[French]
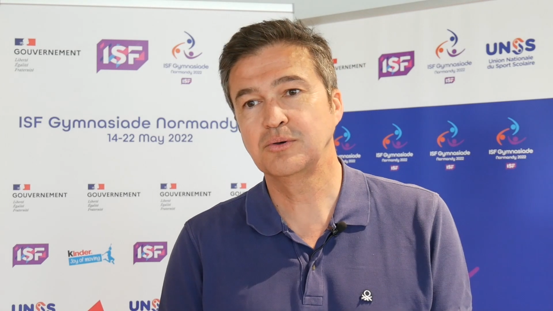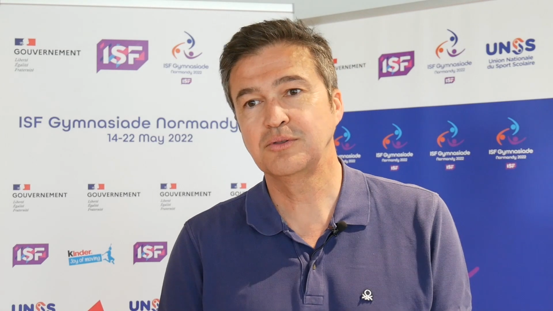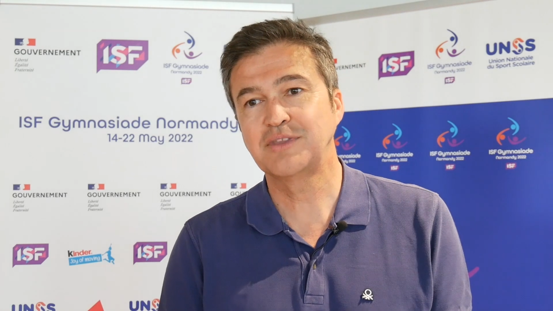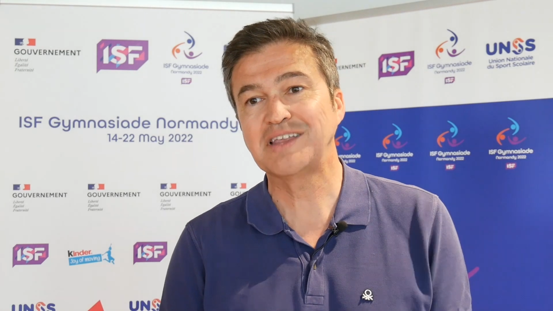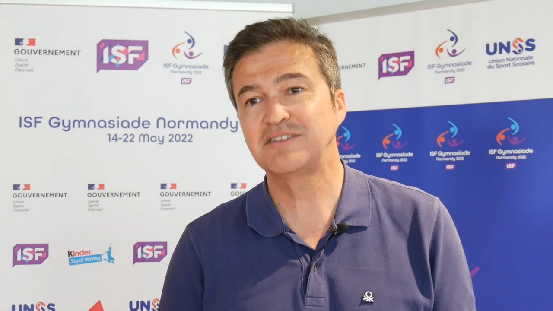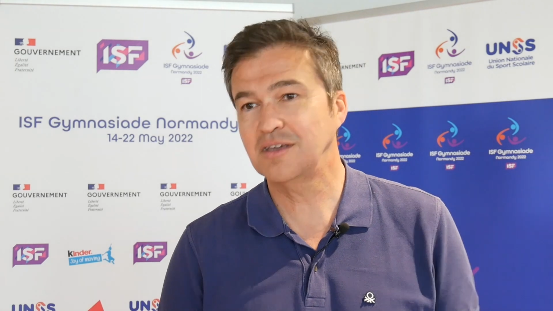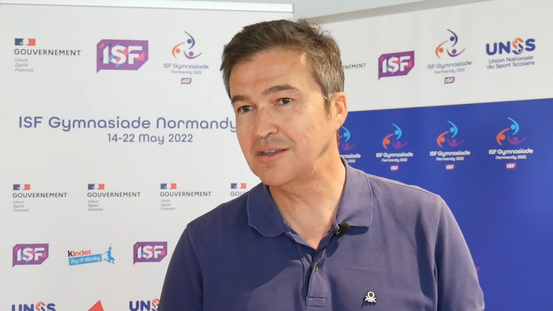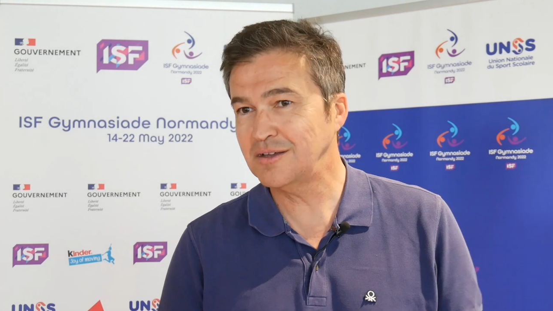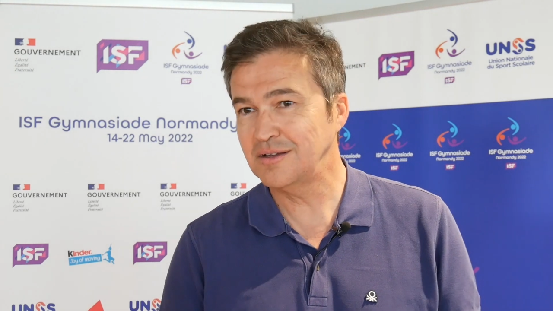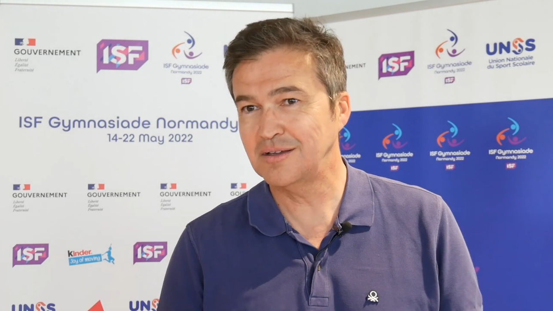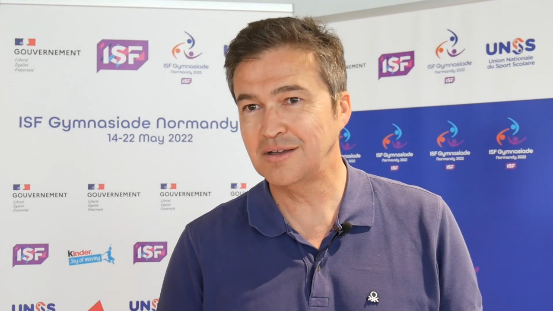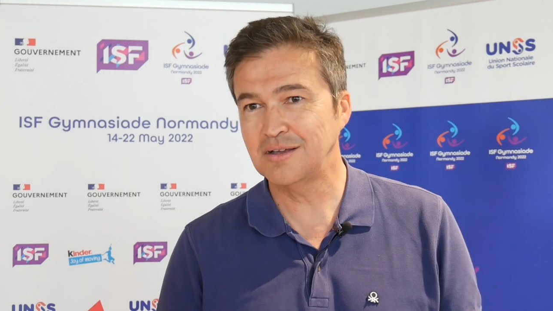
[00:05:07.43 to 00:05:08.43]

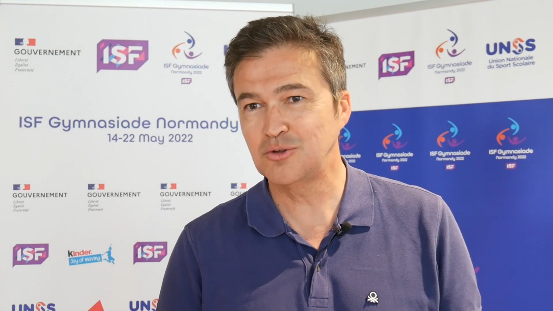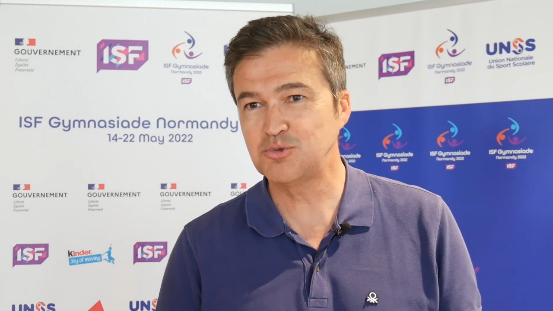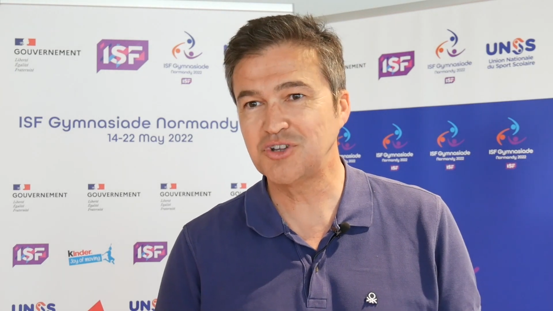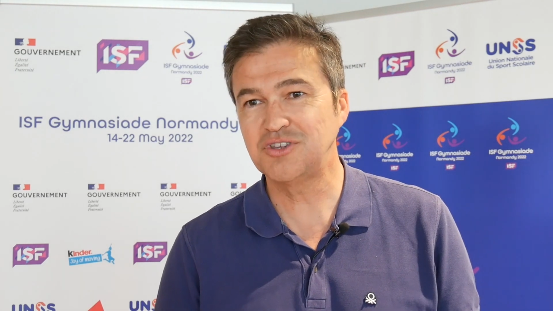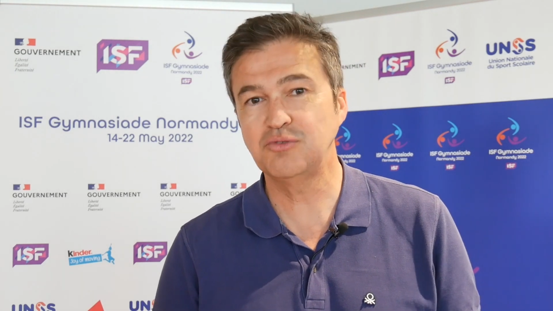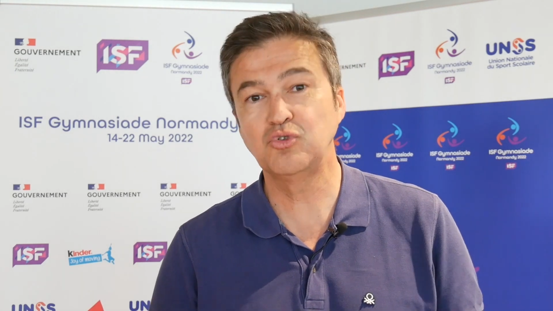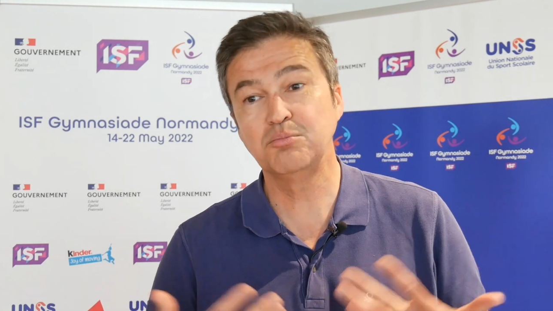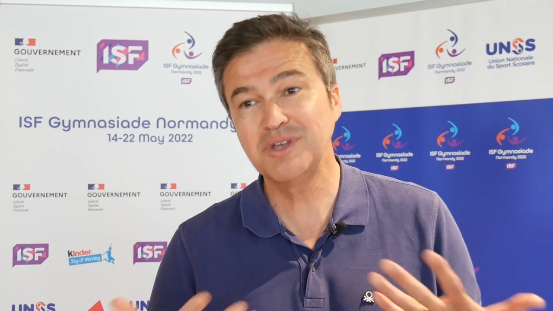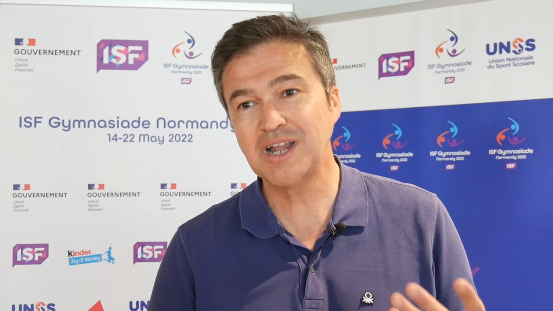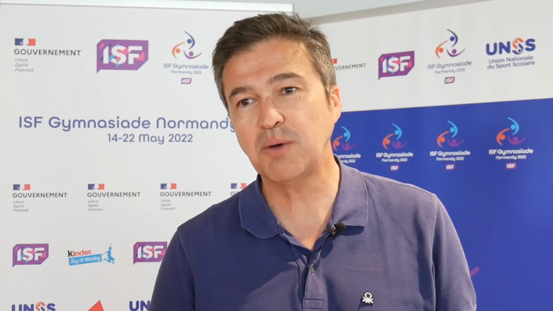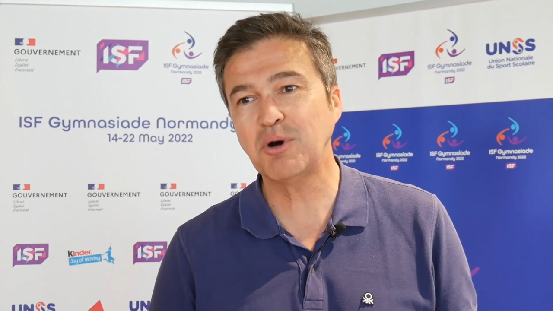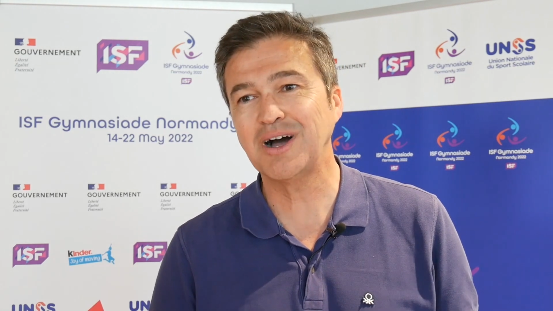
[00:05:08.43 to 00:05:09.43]
d'atteindre un objectif de
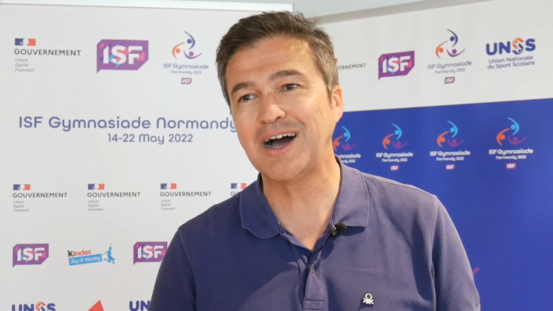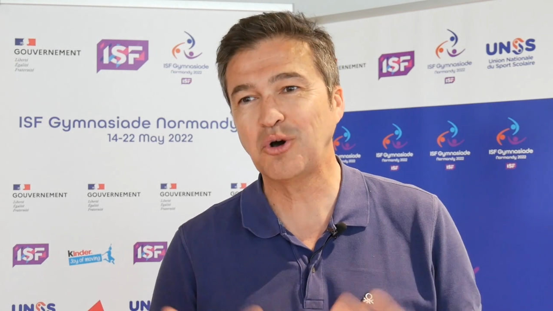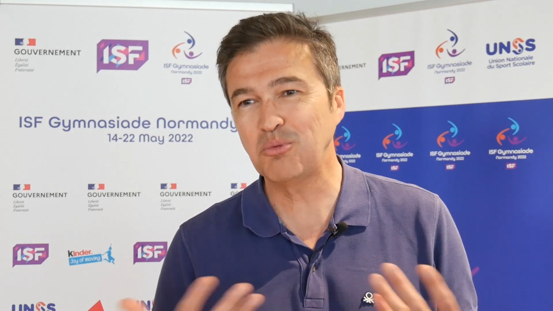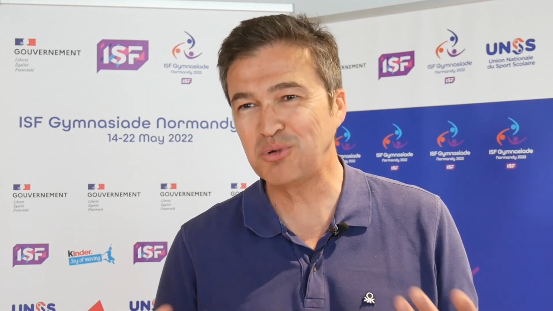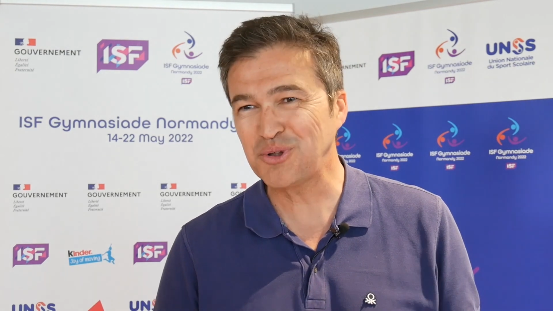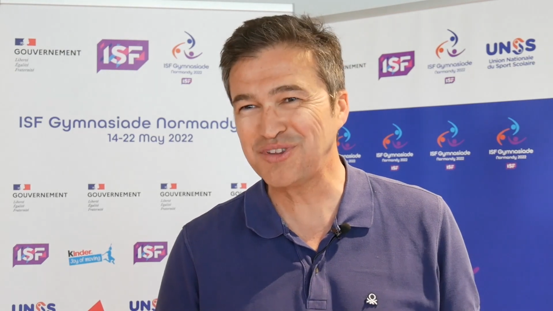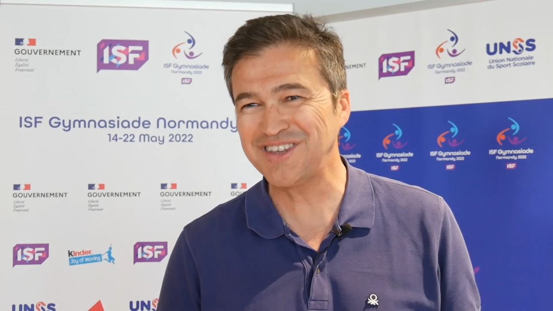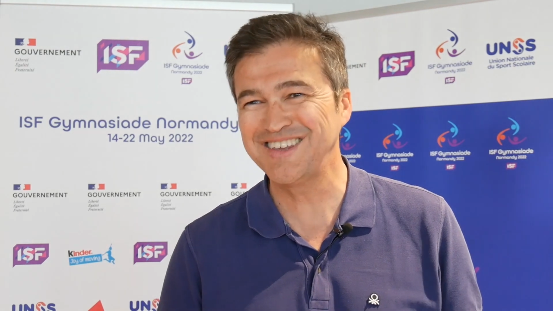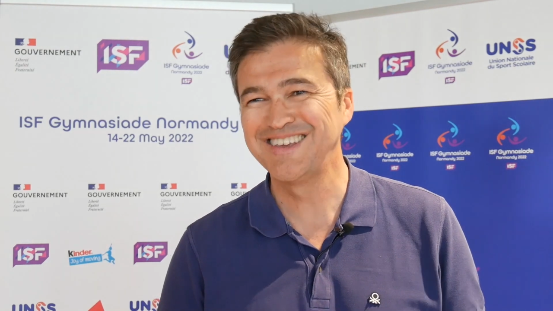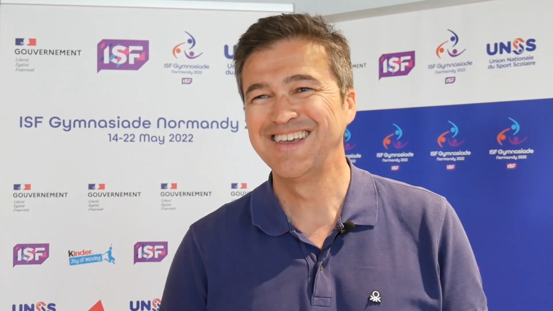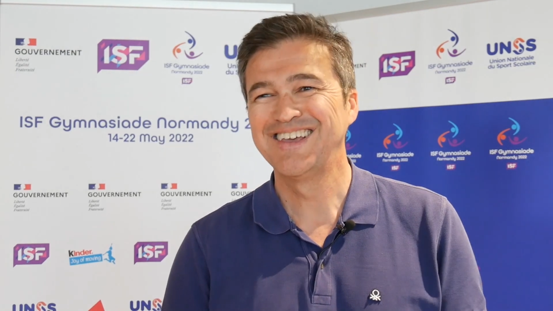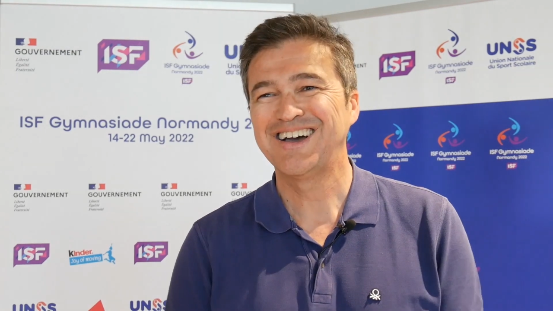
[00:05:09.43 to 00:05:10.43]
1000 arbres à replanter
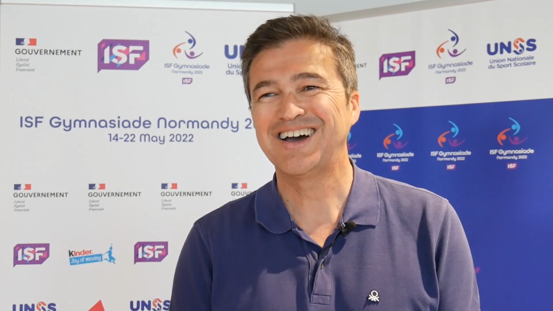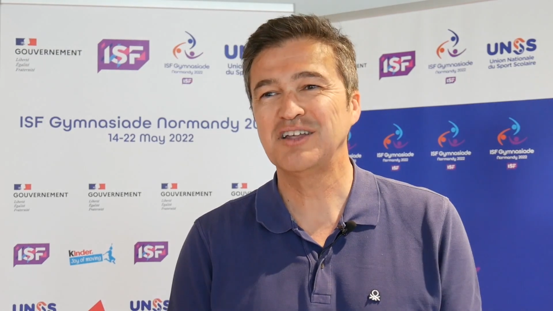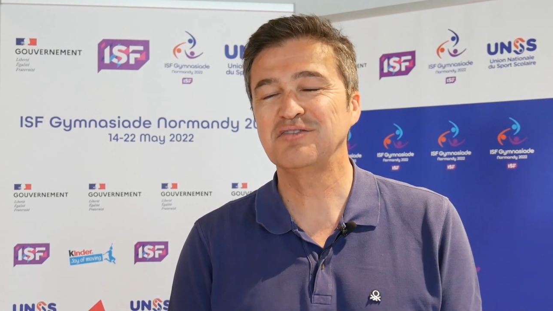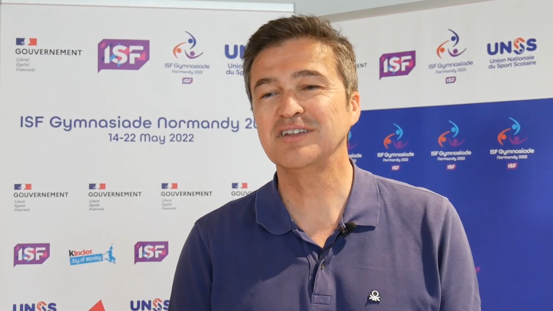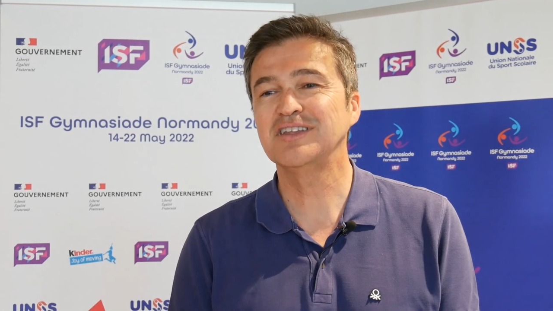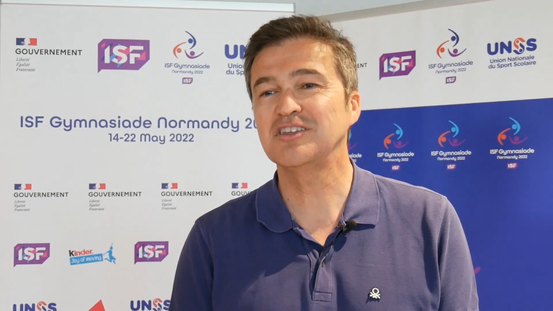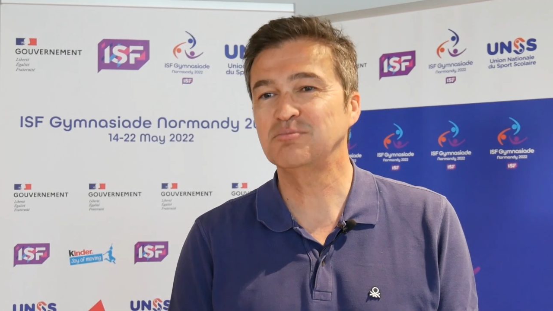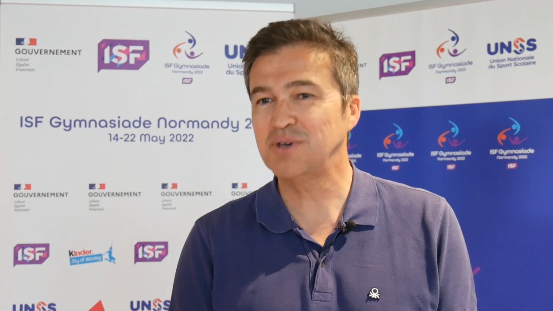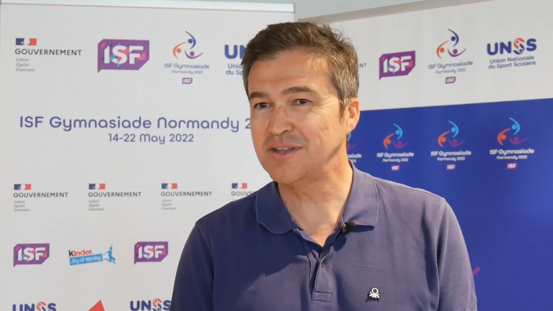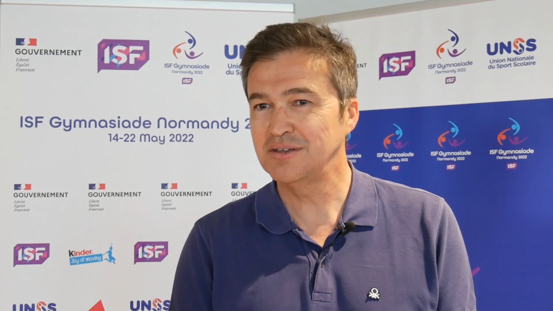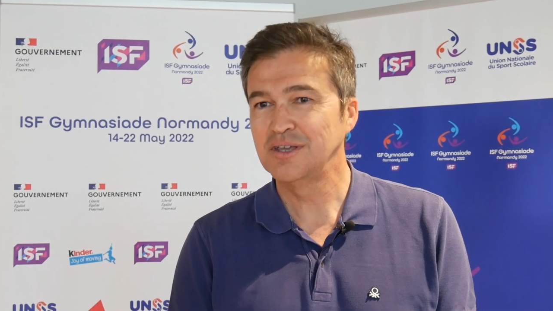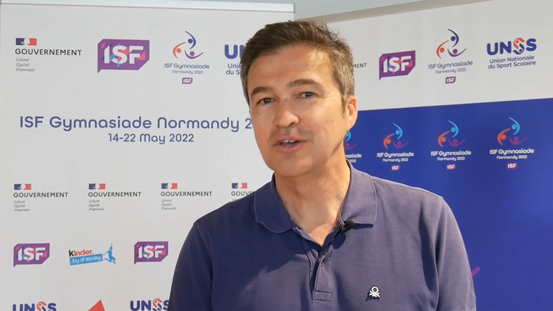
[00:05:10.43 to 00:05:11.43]
à la fin de la
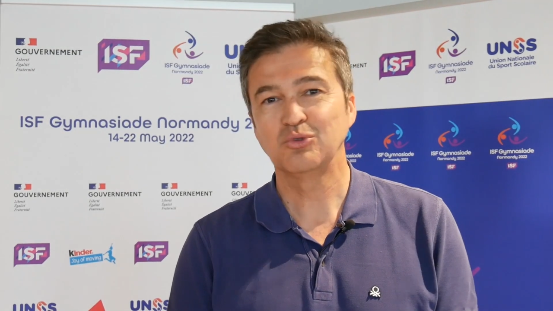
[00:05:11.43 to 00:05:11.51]
semaine.